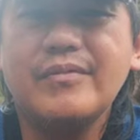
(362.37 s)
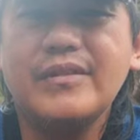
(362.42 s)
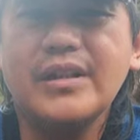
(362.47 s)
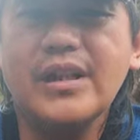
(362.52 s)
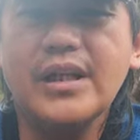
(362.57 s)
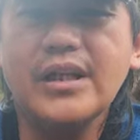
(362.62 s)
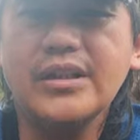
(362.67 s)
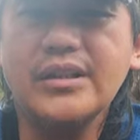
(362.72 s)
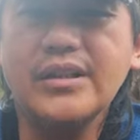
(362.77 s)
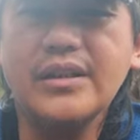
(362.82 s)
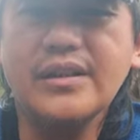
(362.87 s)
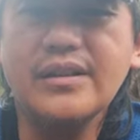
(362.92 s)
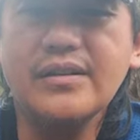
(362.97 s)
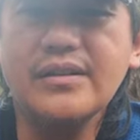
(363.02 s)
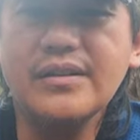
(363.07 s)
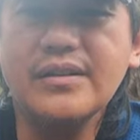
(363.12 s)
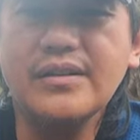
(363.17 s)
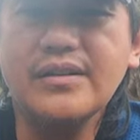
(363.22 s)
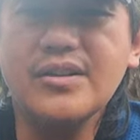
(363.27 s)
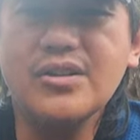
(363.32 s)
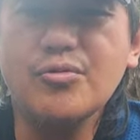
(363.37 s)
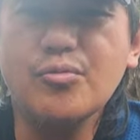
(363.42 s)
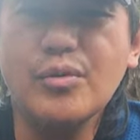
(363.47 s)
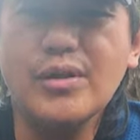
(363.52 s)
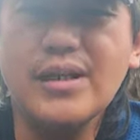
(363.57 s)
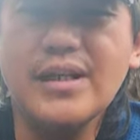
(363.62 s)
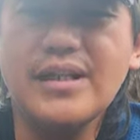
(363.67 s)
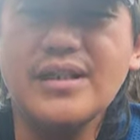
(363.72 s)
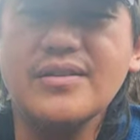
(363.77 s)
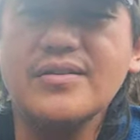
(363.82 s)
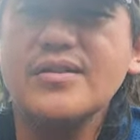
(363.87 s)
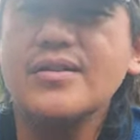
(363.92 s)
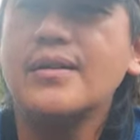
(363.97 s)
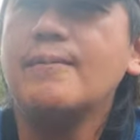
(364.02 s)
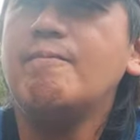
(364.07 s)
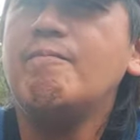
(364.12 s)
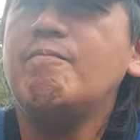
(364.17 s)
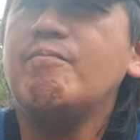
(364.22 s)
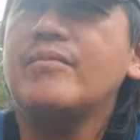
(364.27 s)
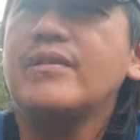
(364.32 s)
Dagiti Israelites.
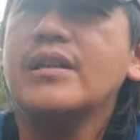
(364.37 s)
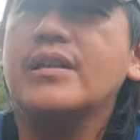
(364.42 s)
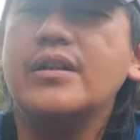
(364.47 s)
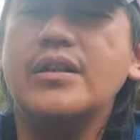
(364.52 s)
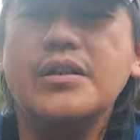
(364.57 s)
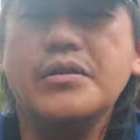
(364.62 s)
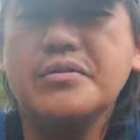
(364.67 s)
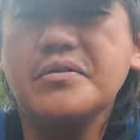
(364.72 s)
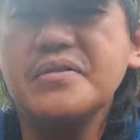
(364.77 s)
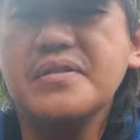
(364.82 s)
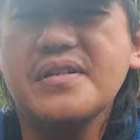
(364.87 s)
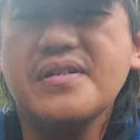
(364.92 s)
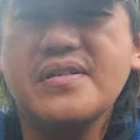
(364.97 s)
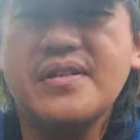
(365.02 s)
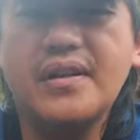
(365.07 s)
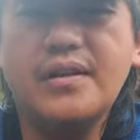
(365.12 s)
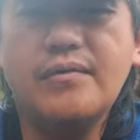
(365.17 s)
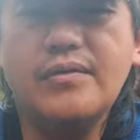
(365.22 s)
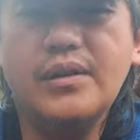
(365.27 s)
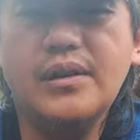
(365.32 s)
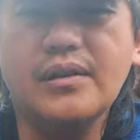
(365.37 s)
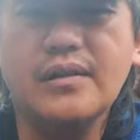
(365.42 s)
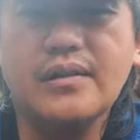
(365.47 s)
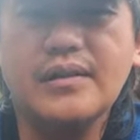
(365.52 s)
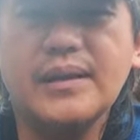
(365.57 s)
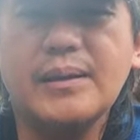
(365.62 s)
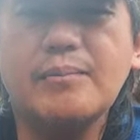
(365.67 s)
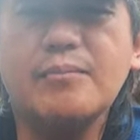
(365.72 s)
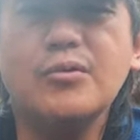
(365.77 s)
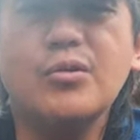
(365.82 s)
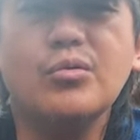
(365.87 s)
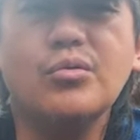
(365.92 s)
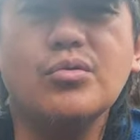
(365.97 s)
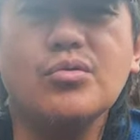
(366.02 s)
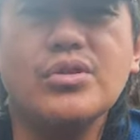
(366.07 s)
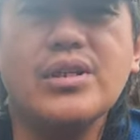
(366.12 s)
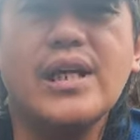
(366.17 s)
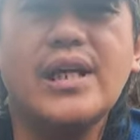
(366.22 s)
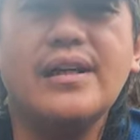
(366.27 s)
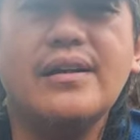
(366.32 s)
He uses evil tapno
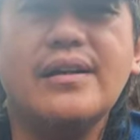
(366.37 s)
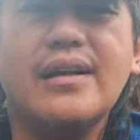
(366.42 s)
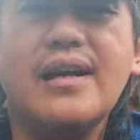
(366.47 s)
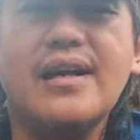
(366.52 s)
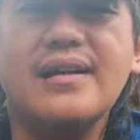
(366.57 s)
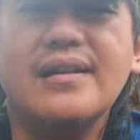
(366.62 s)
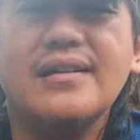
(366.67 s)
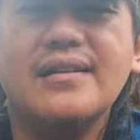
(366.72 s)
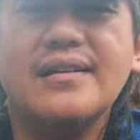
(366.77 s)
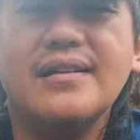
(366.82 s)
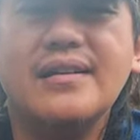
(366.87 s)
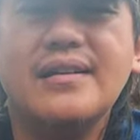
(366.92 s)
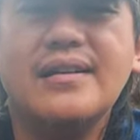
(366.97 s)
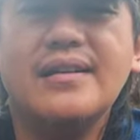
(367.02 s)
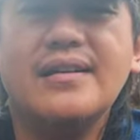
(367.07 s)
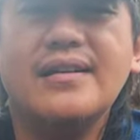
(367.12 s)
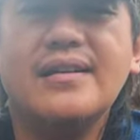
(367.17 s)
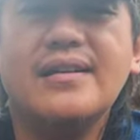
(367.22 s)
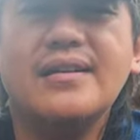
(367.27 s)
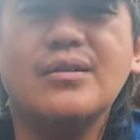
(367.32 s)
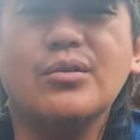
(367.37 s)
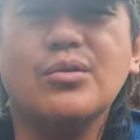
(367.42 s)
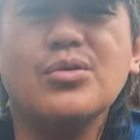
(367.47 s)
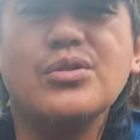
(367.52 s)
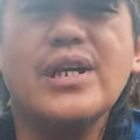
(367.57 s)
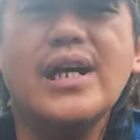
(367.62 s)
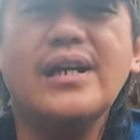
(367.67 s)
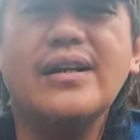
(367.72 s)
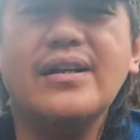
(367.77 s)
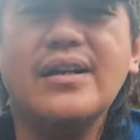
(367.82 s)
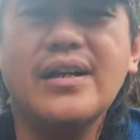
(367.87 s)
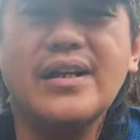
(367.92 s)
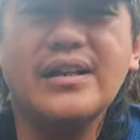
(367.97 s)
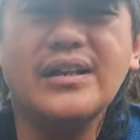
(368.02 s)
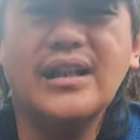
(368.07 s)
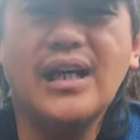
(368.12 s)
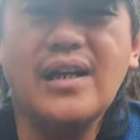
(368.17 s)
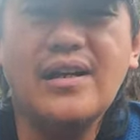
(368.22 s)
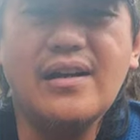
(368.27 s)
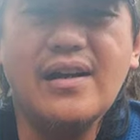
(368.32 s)
dusaan na. Dusaan
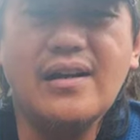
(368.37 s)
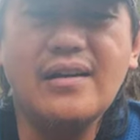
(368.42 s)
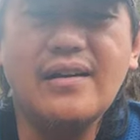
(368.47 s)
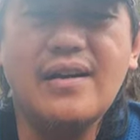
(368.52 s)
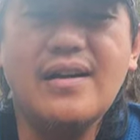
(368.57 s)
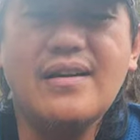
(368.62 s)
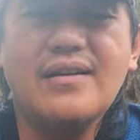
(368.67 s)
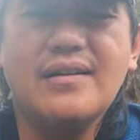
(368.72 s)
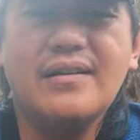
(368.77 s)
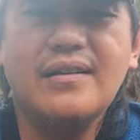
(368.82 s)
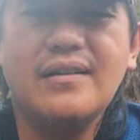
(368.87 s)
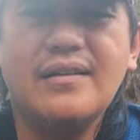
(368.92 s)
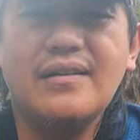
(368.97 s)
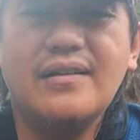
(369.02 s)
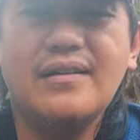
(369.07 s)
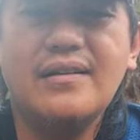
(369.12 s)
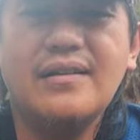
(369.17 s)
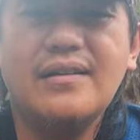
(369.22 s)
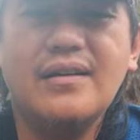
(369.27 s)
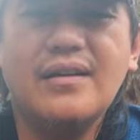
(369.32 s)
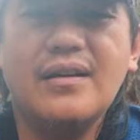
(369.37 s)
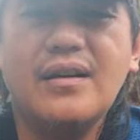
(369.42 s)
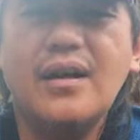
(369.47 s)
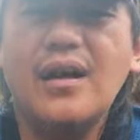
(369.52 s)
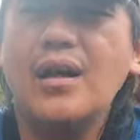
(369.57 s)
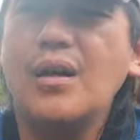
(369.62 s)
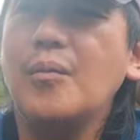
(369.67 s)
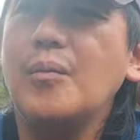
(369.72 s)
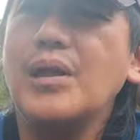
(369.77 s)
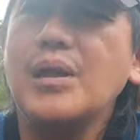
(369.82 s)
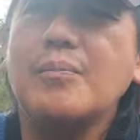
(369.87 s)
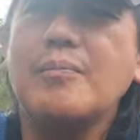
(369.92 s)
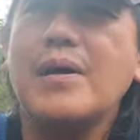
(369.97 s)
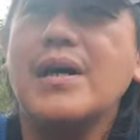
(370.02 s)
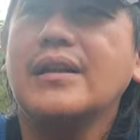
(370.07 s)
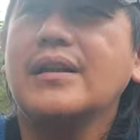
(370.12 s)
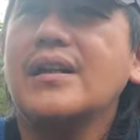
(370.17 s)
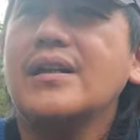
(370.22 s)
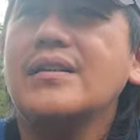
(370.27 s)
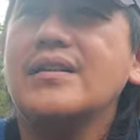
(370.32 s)
dagiti anak na. Ang
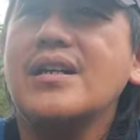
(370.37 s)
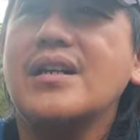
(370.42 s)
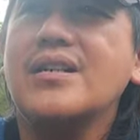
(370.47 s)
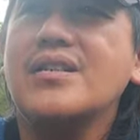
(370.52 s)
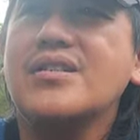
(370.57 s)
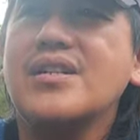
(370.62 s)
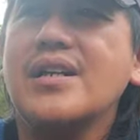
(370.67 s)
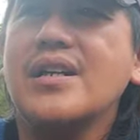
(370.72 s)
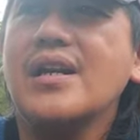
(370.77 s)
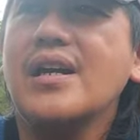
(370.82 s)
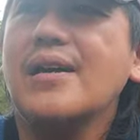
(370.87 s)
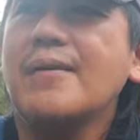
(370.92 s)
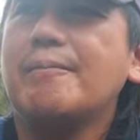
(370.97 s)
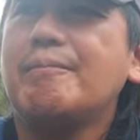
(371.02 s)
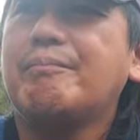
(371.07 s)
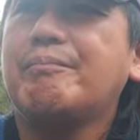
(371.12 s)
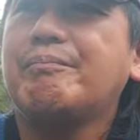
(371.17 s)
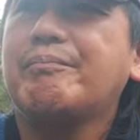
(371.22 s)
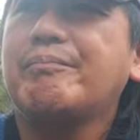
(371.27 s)
malipatan di Isaiah.